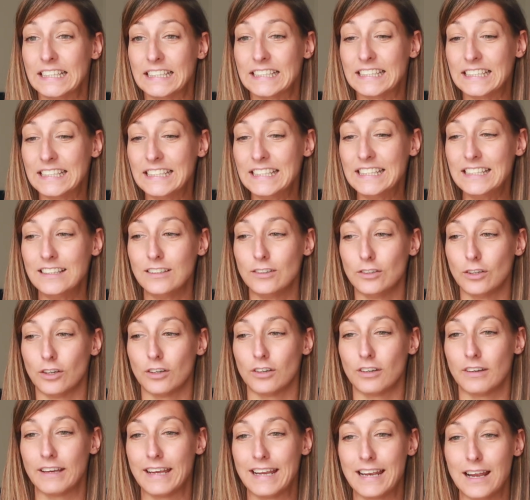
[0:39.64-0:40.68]
qui
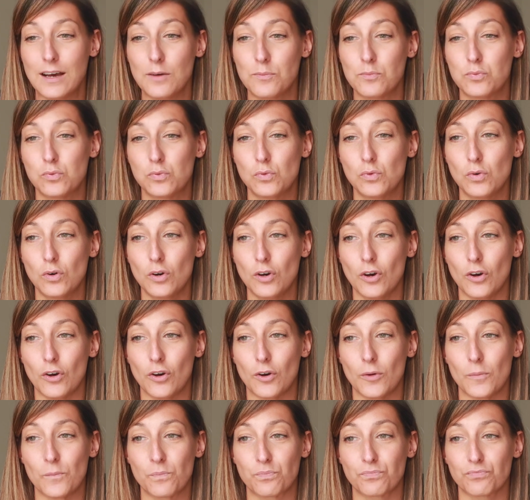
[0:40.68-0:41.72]
euh, est là pour
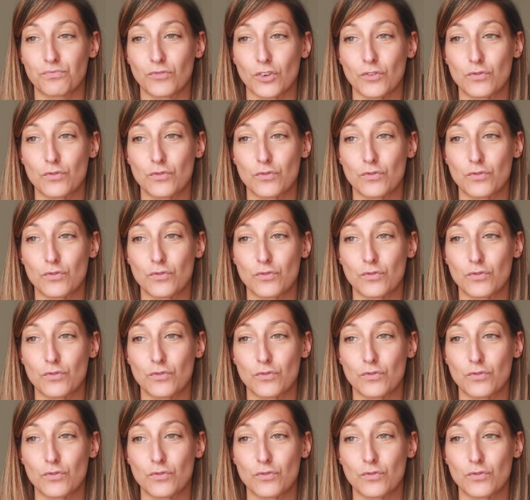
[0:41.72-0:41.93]
euh,